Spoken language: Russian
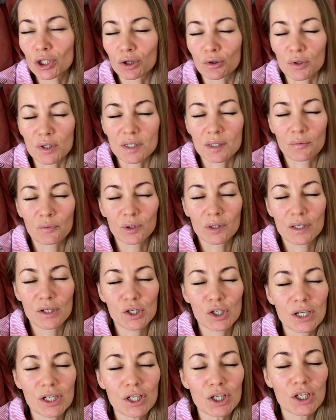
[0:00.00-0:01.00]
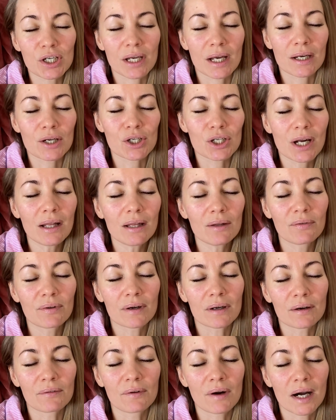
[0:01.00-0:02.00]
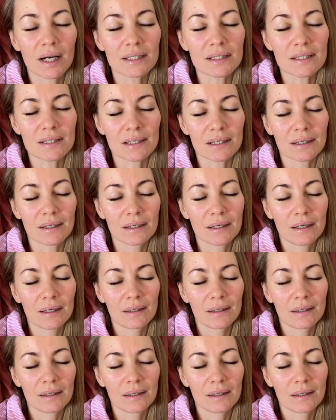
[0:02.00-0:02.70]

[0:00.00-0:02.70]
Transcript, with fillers: То есть ты вот лежишь, я лежала в кровати